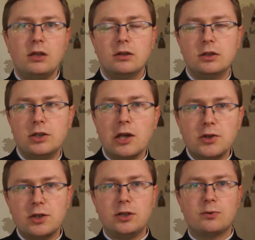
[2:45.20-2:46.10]
i
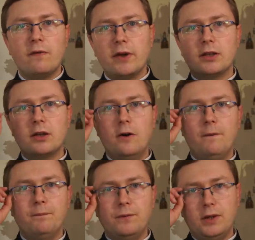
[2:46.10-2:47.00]
jeśli człowiek
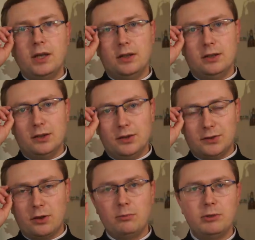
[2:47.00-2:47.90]
tego nie
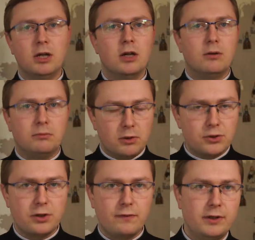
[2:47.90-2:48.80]
zrobi,
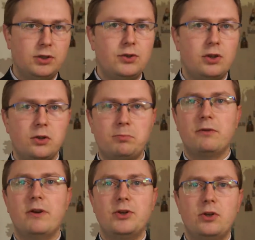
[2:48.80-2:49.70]
może to faktycznie
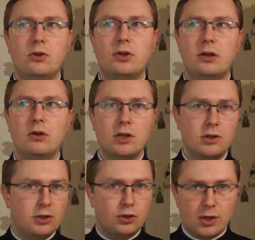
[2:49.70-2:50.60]
doprowadzić do tego,
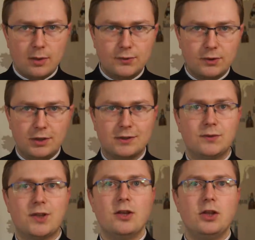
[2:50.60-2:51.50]
jeśli często jest
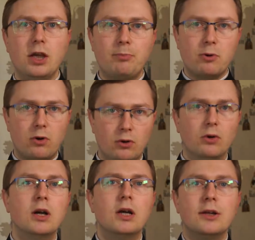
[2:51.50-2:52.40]
w stanie
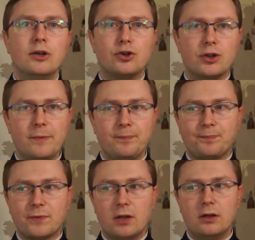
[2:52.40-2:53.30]
niepokoju, że
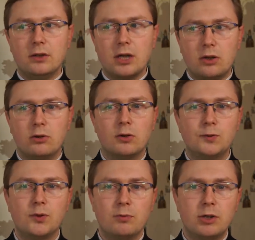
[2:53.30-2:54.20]
e, jego
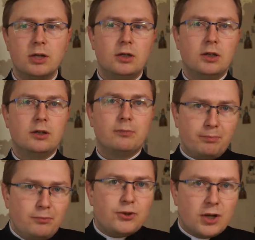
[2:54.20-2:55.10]
rozum e,
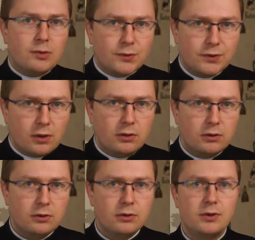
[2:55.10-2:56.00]

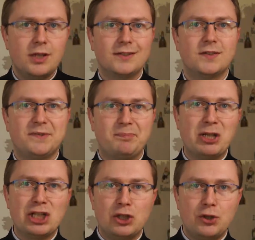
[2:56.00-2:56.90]
często jest
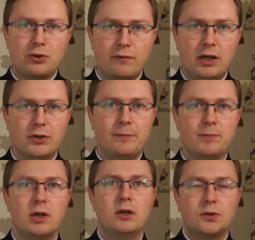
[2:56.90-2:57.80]
sparaliżowany,
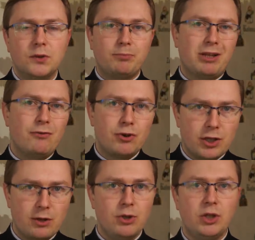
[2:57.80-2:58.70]
co sprawia, że
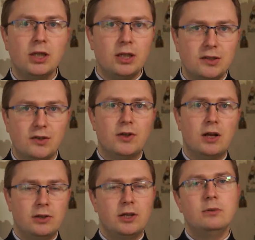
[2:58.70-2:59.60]
działa
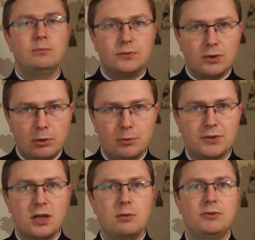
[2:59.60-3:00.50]
nieracjonalnie, co moim
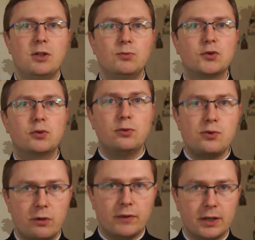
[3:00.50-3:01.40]
zdaniem jest jednym z
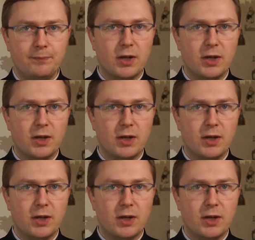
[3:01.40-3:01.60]
kluczowych